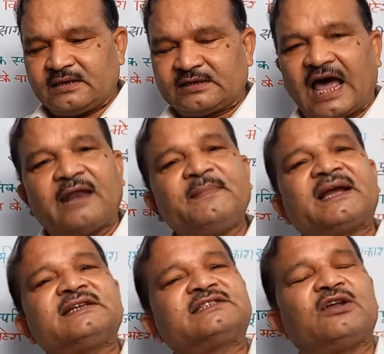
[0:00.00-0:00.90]

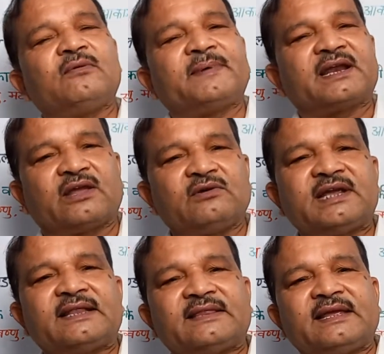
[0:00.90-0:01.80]
धार्मिक स्थलों पर क्यों
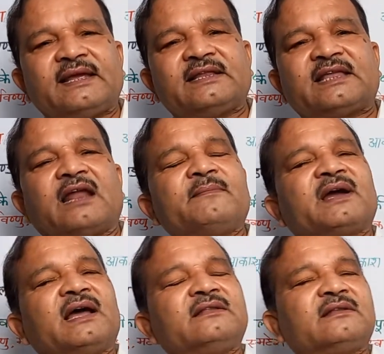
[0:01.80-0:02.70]
जाते हैं धर्म
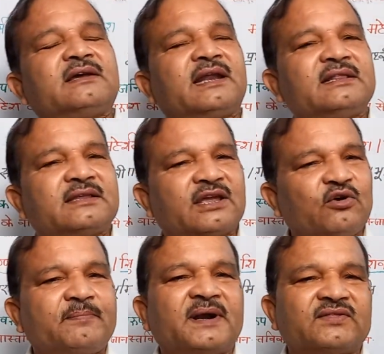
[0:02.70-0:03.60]
का ग्रंथ
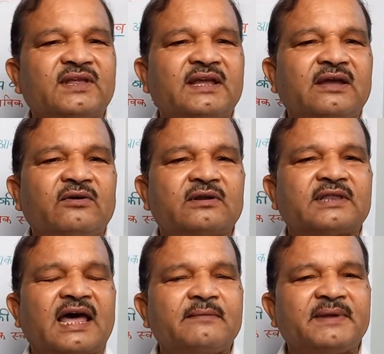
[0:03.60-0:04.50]
क्यों पढ़ते हैं और
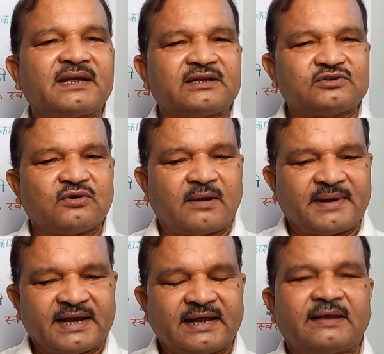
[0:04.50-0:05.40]
धार्मिक जो
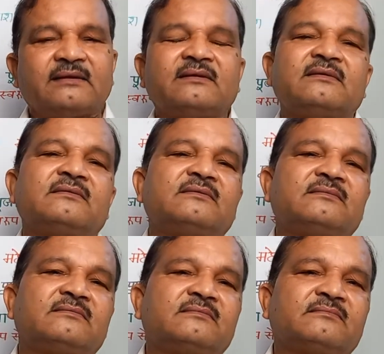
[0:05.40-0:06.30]
हमारे
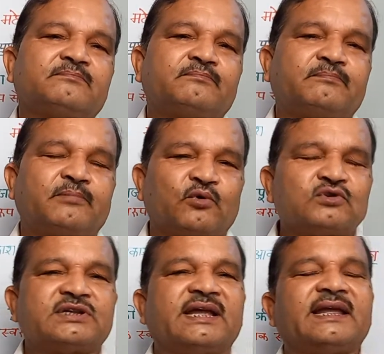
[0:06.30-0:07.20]

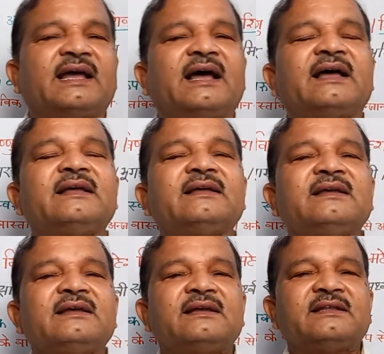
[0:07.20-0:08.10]
पुरुष हैं या
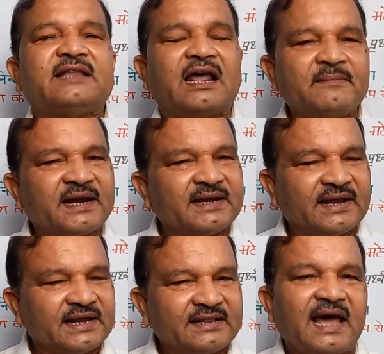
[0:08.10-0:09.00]
धर्म के
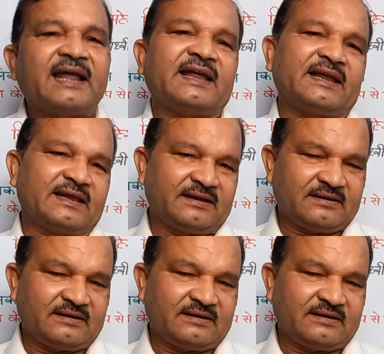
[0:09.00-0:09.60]
ठेकेदार हैं